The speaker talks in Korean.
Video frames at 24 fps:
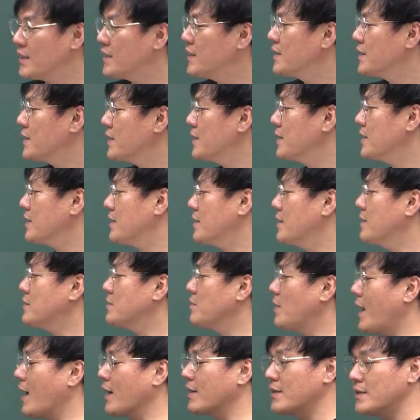예.
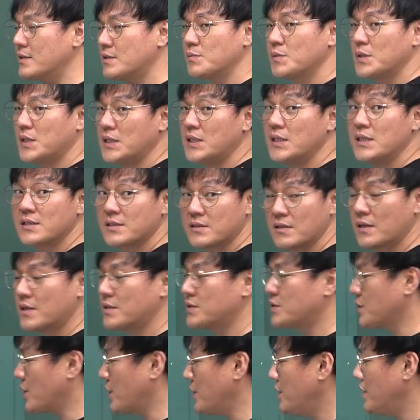그래서 안 그랬으면 이들을
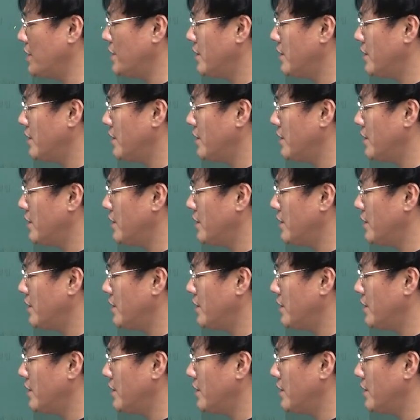썼겠죠.